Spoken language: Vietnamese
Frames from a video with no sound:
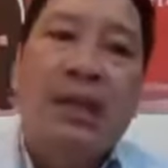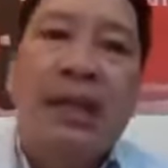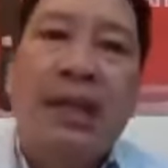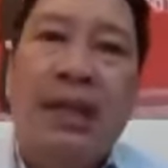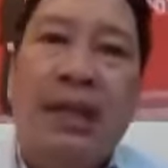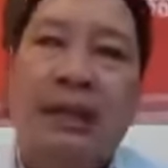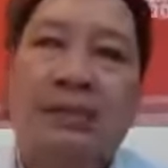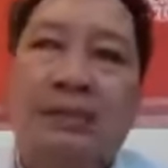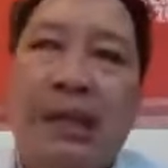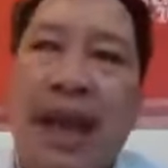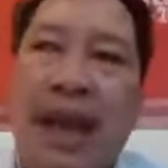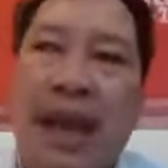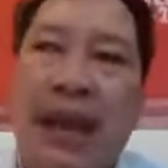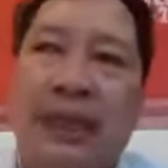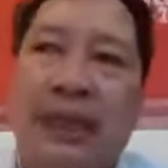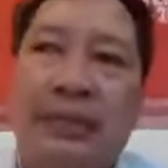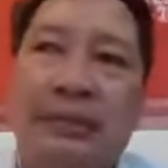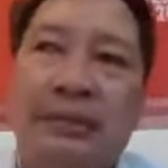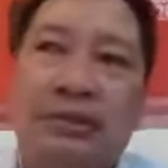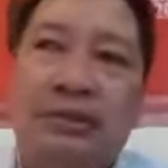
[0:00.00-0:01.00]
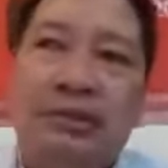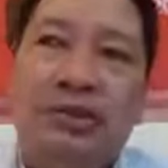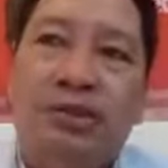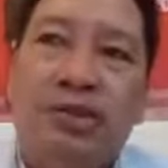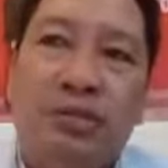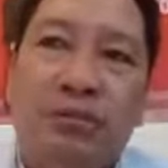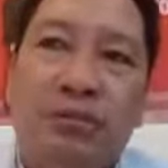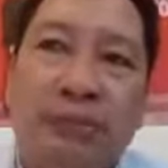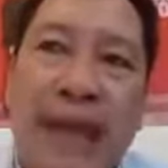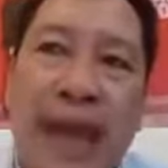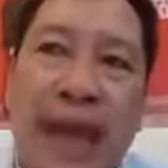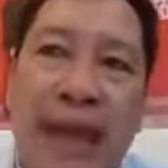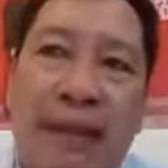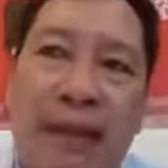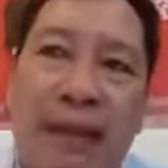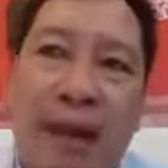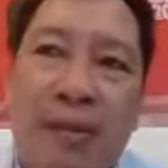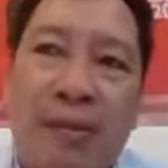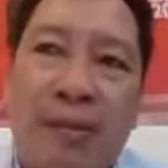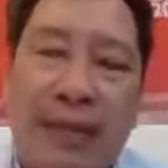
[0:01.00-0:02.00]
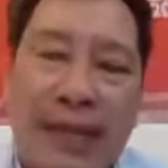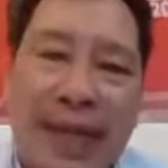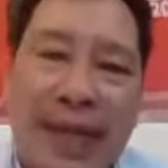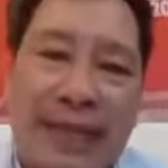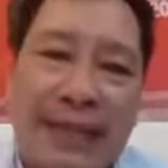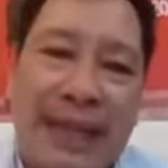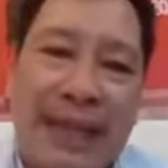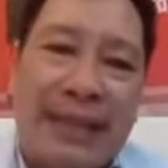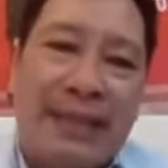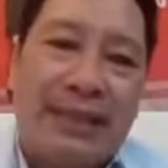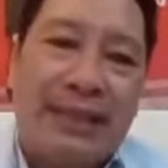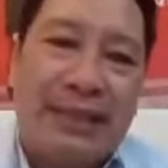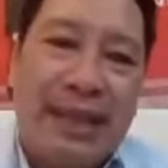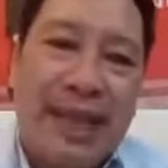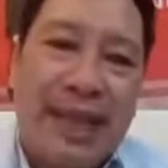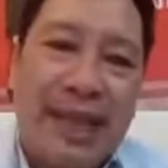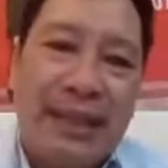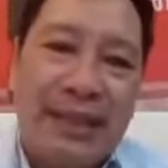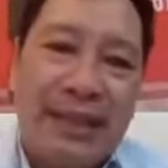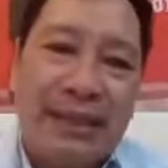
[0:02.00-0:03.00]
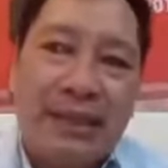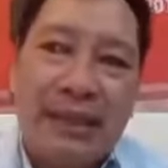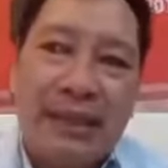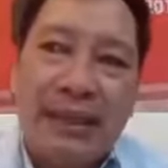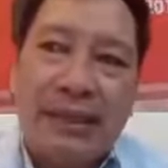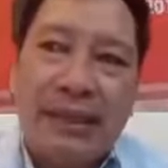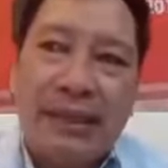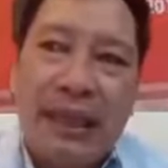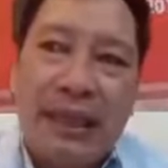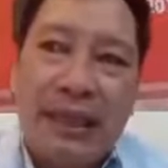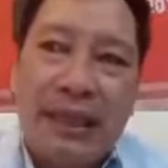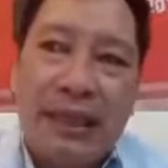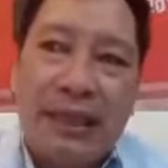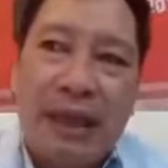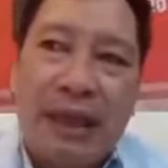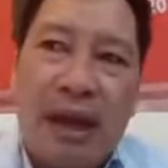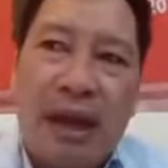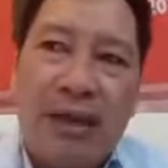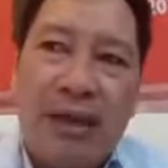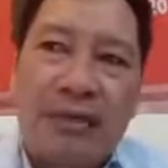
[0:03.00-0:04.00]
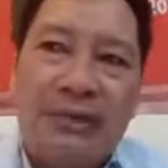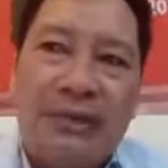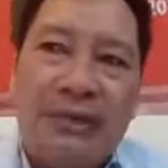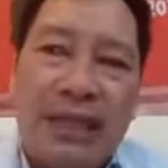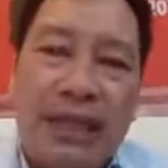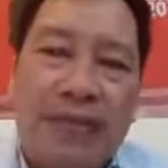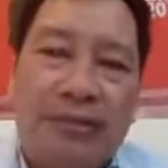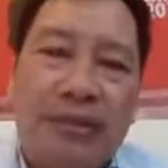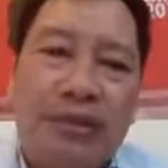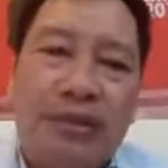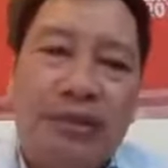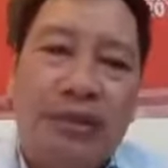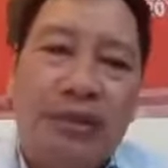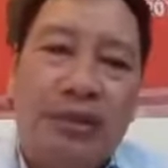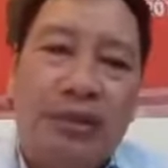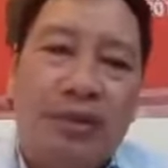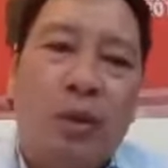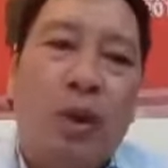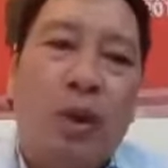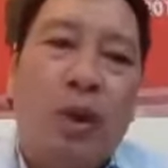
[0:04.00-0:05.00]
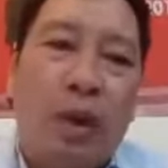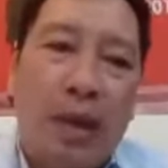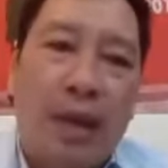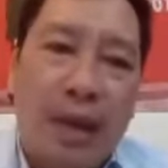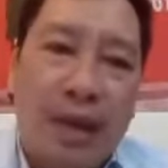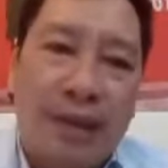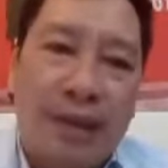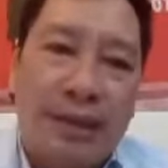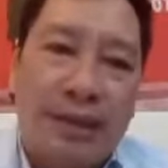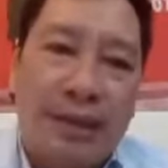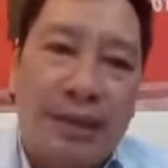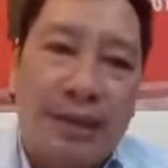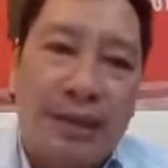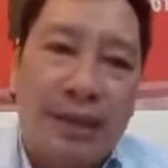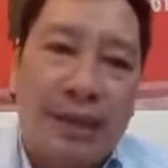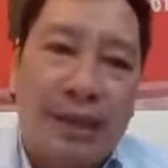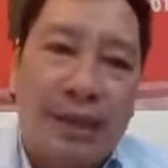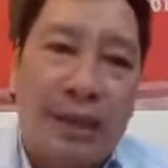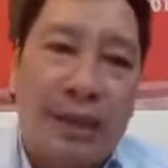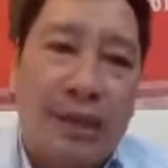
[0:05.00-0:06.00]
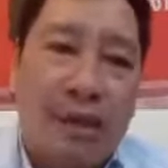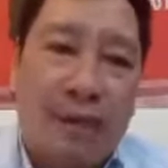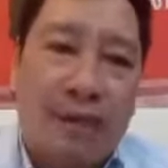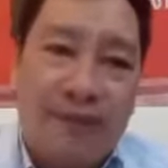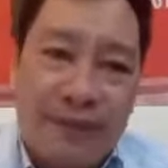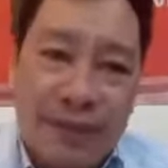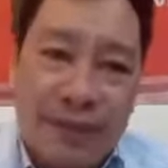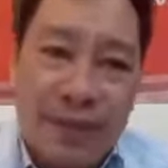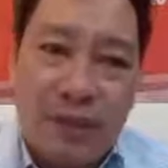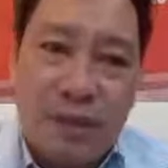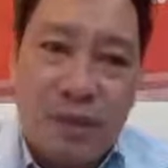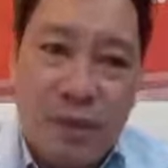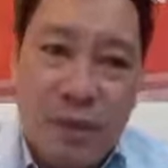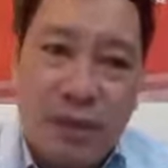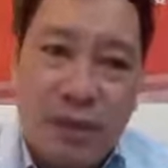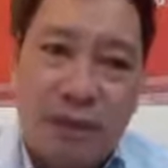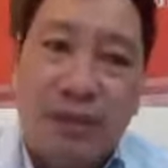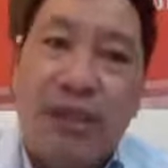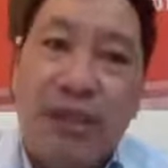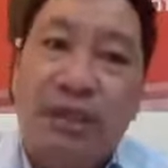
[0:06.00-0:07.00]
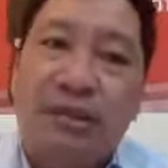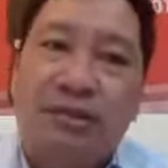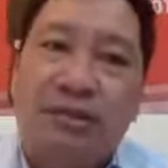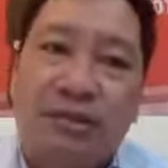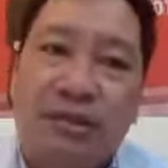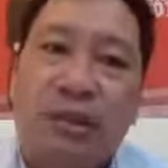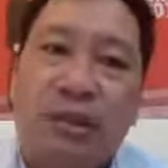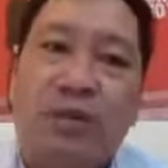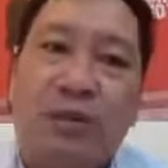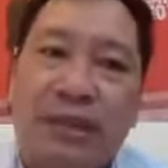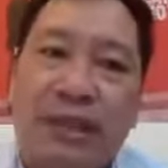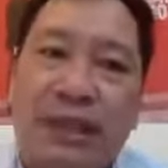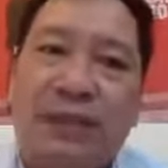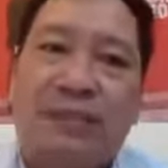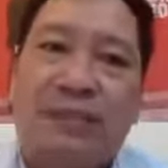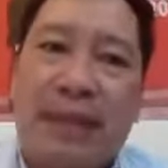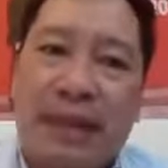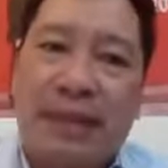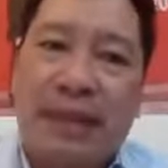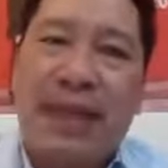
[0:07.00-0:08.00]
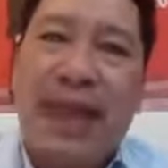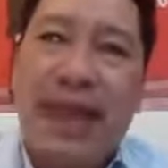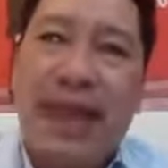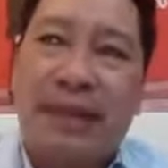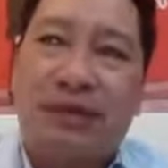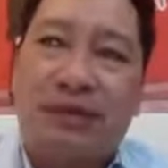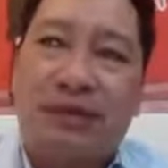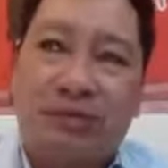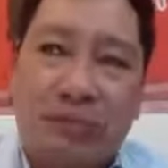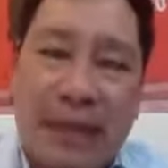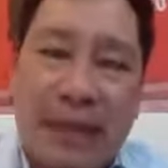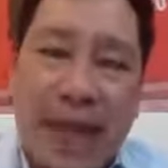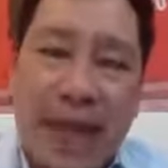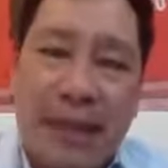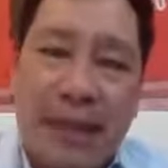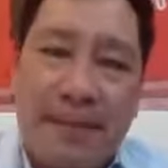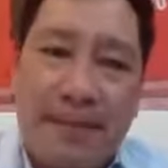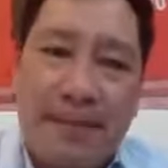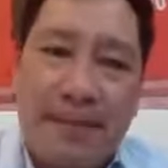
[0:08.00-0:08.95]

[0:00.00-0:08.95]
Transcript: khi mà chúng ta có một cái làn da như thế thì nó sẽ là môi trường thuận lợi cho những cái con vi khuẩn thường trú ở trên mặt da của chúng ta